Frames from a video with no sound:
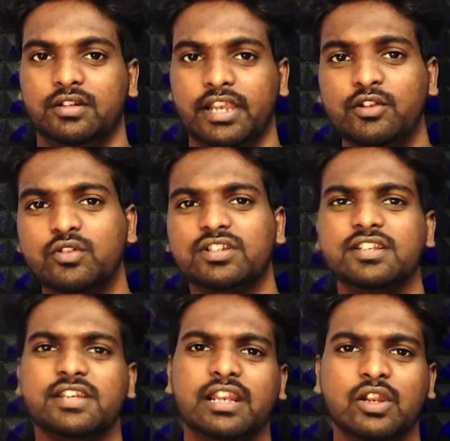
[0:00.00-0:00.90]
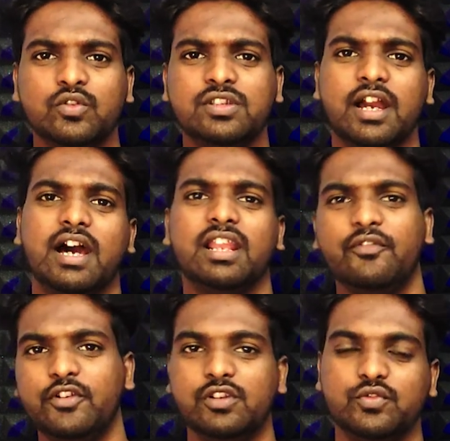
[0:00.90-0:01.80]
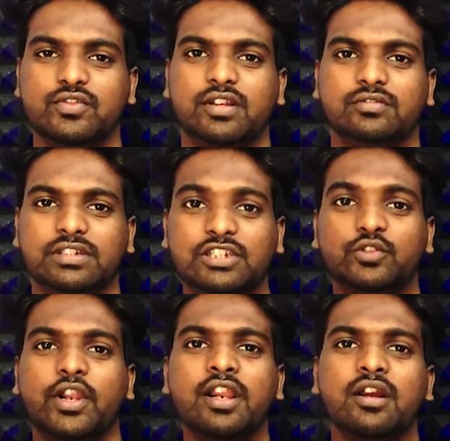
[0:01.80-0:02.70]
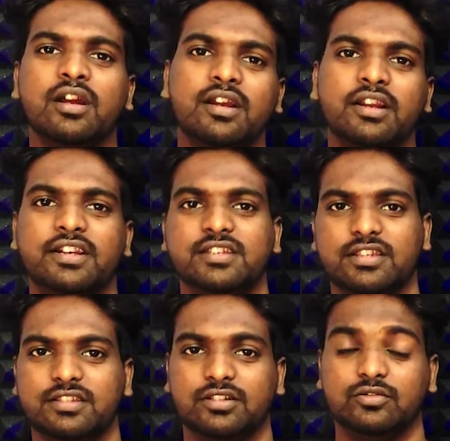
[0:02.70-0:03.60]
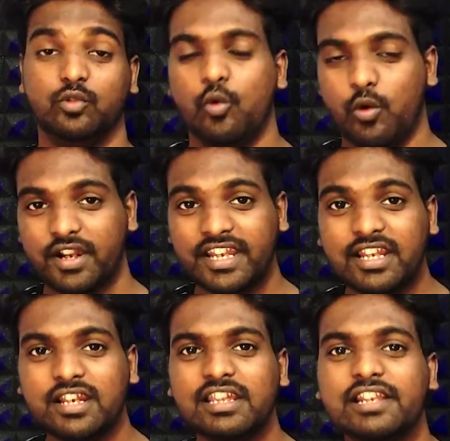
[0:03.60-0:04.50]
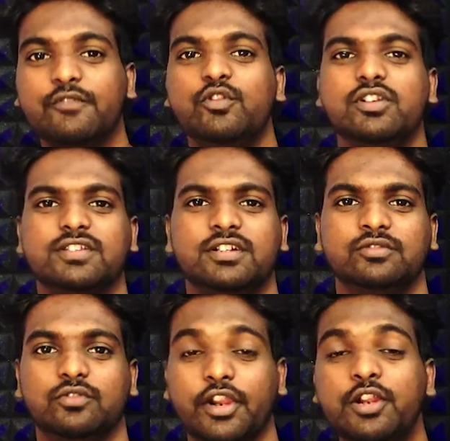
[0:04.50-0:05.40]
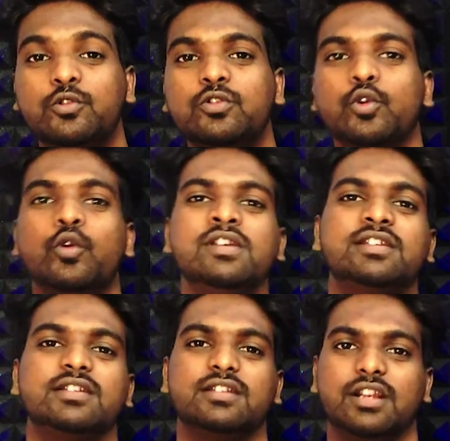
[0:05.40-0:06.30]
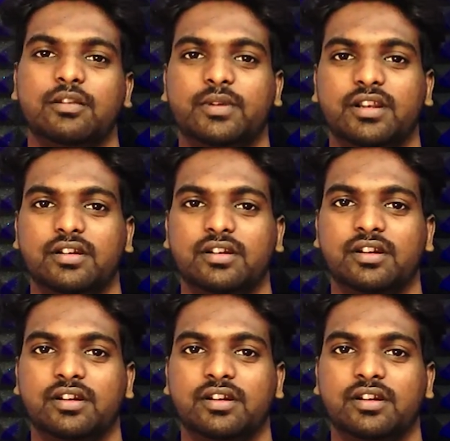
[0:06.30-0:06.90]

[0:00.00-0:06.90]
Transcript: నేను ఇతని ఛానల్లో చాలా వీడియోలు చూశాను ఇతను రెండు రకాల కంటెంట్ చేస్తాడు ఒకటేంటంటే రివ్యూలు ఇస్తాడు రెండు ట్రోలింగ్ చేస్తాడనమాట